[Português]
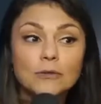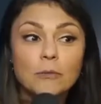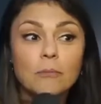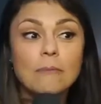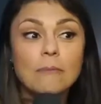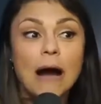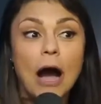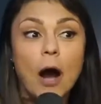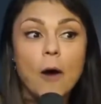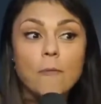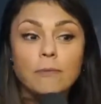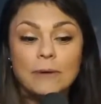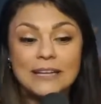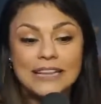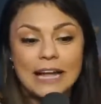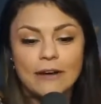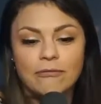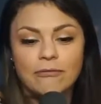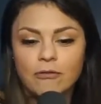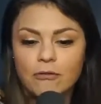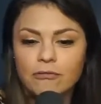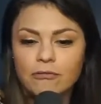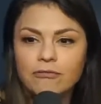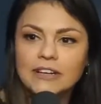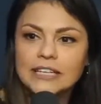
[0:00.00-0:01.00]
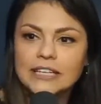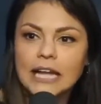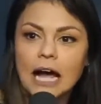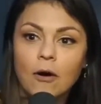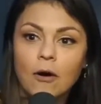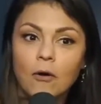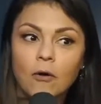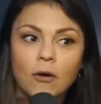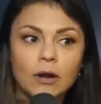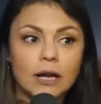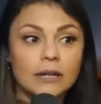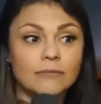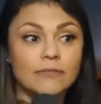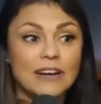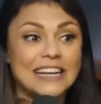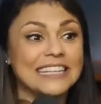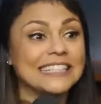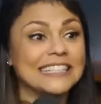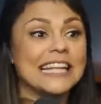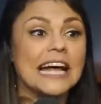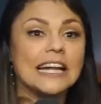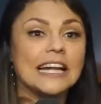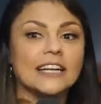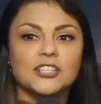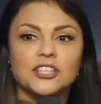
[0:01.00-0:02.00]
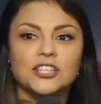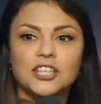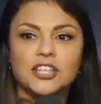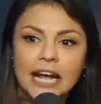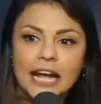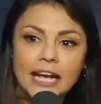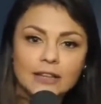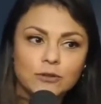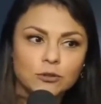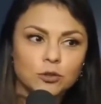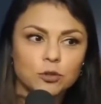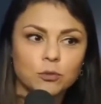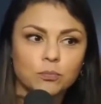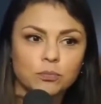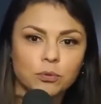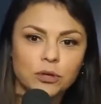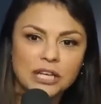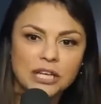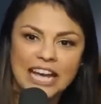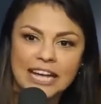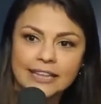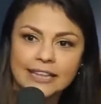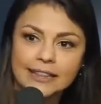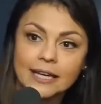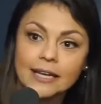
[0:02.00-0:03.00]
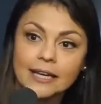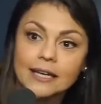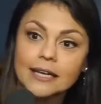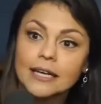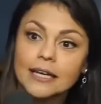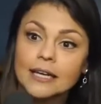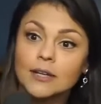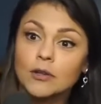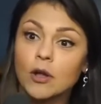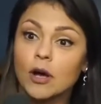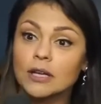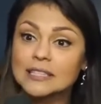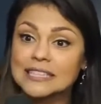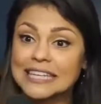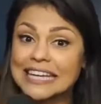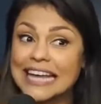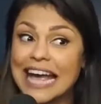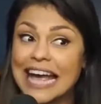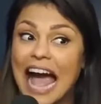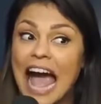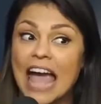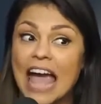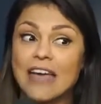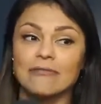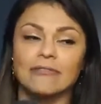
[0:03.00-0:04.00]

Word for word: mal, porque tá fofando a rola, não faz nada direito, chupunheta. É, Nossa, não sabe fazer raiva.